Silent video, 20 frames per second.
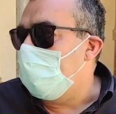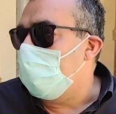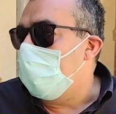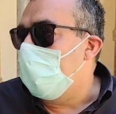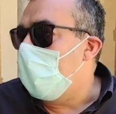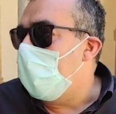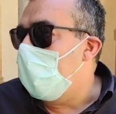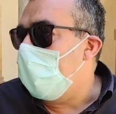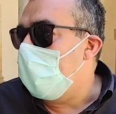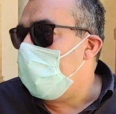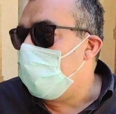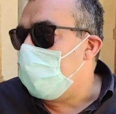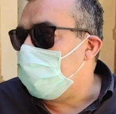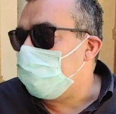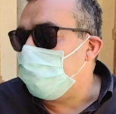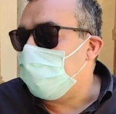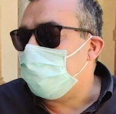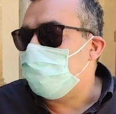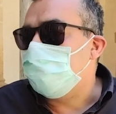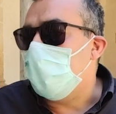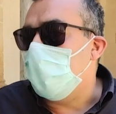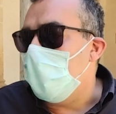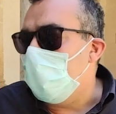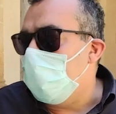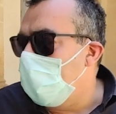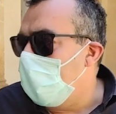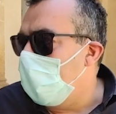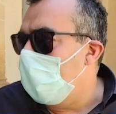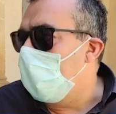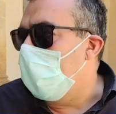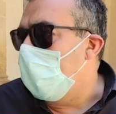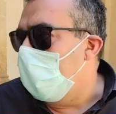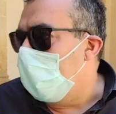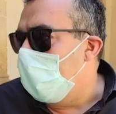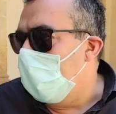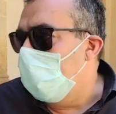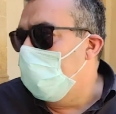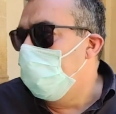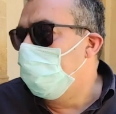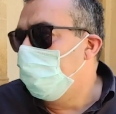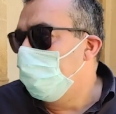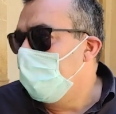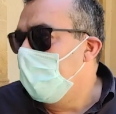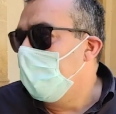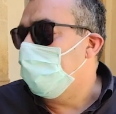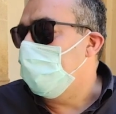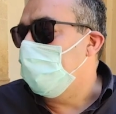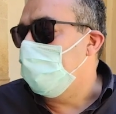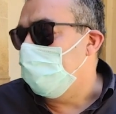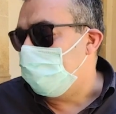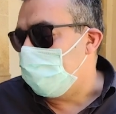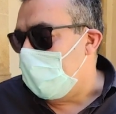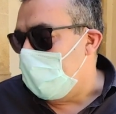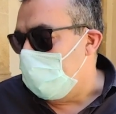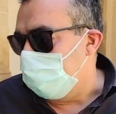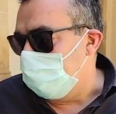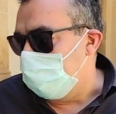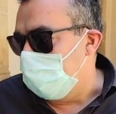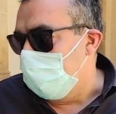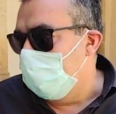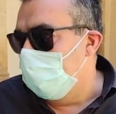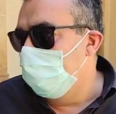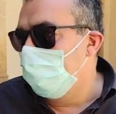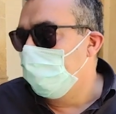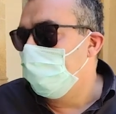dico, è una situazione un po' di disagio.